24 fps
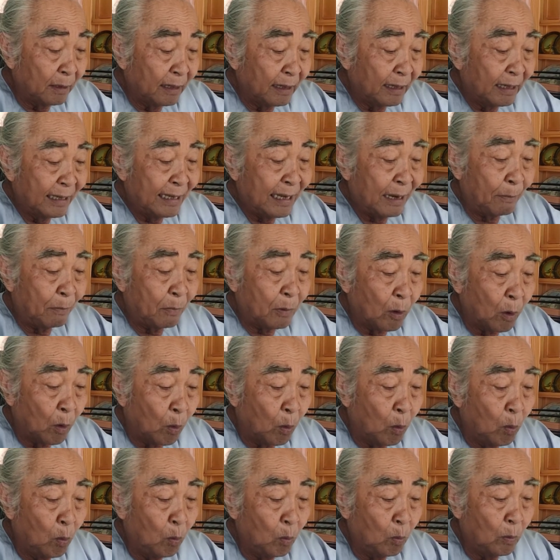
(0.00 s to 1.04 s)
10 nhâm
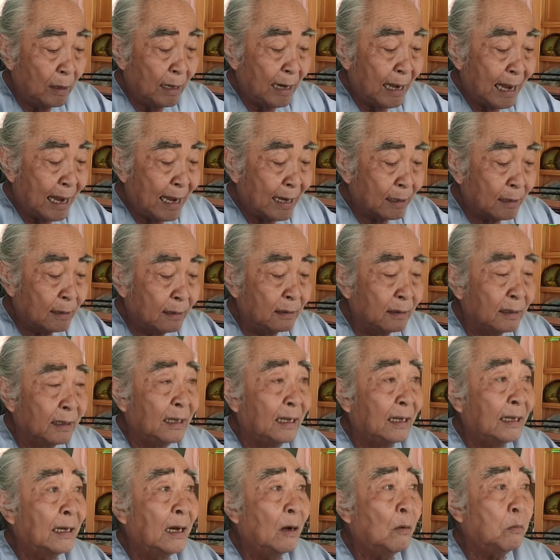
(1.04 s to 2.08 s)
ngủ la
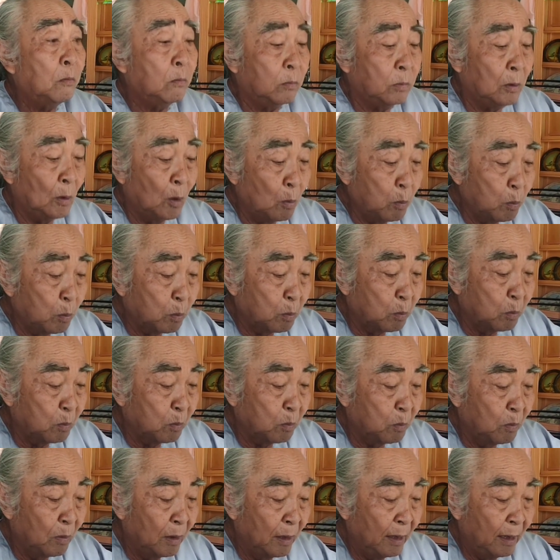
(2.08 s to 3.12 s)
cười khóc lung
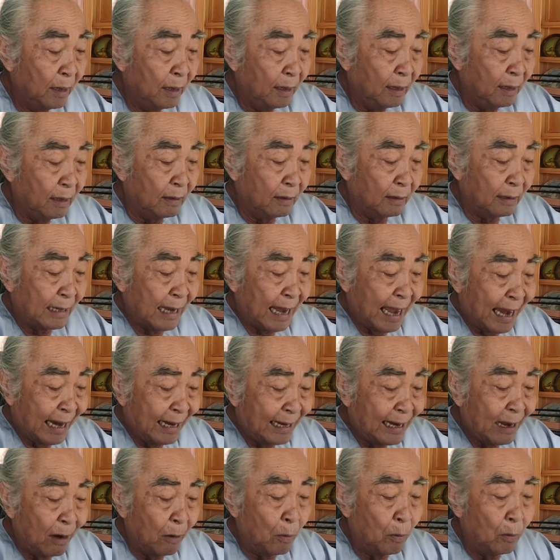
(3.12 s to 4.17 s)
rồi
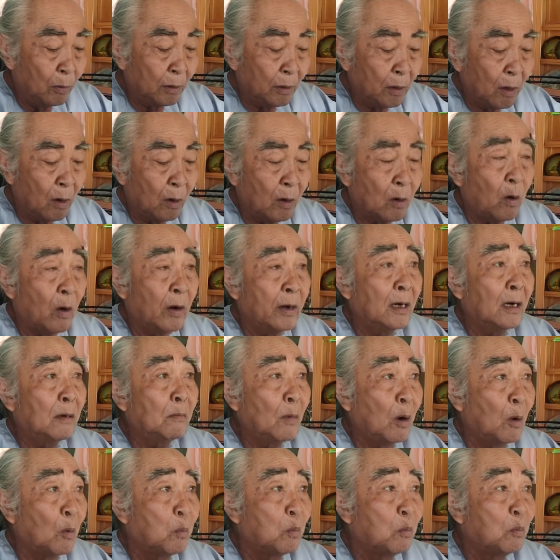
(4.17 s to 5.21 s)
chạy đâu cho khỏi
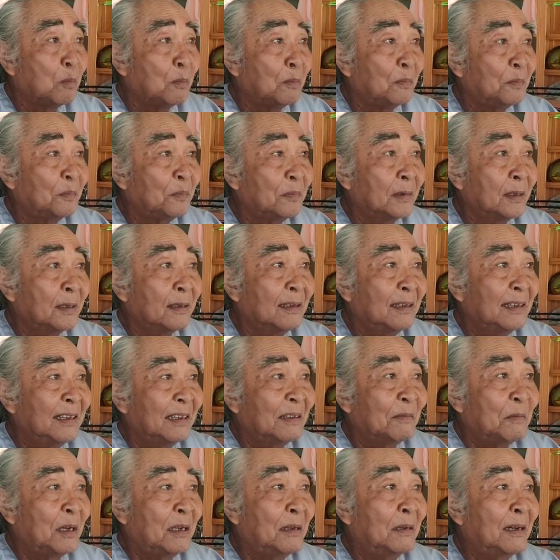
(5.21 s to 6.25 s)
ướt mùng
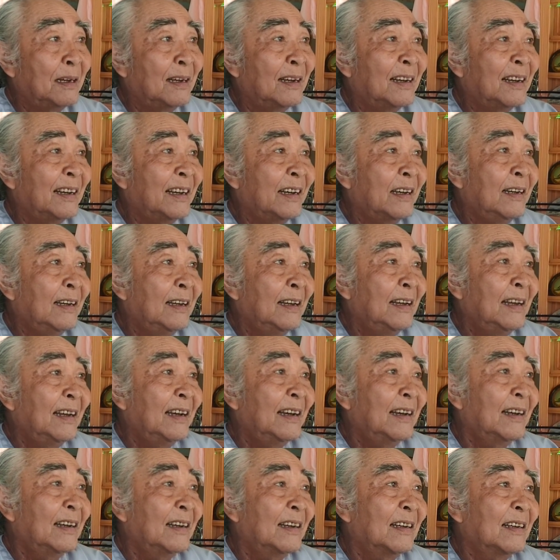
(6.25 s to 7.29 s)
bị à,
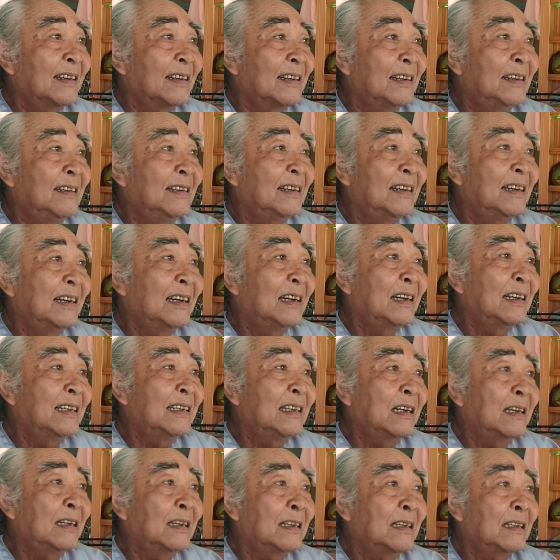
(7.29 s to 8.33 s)
cứ
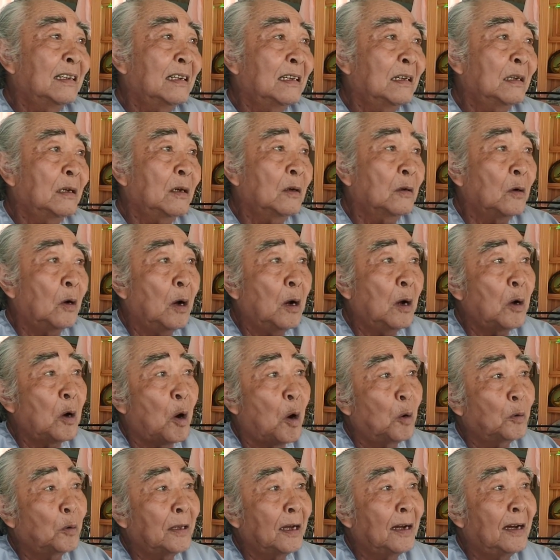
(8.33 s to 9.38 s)
à, à, có
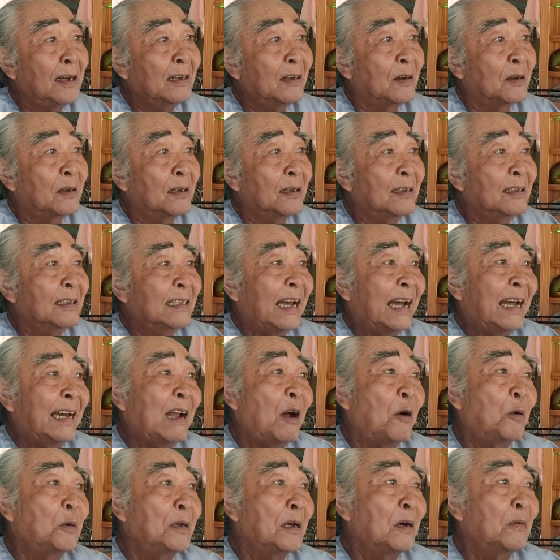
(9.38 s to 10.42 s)
khổ tới rồi cái
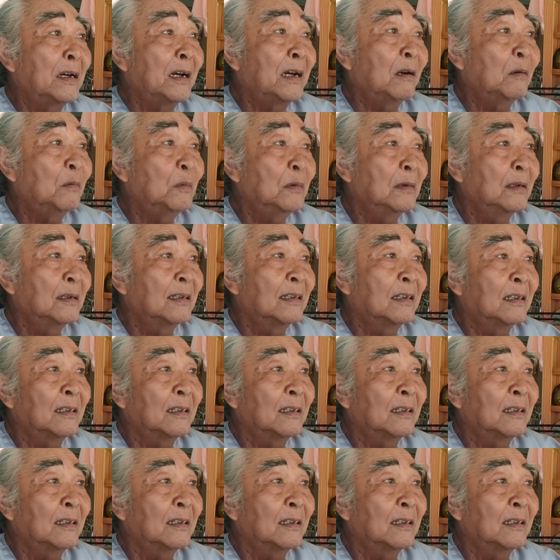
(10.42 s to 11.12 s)
chạy đâu rồi phải không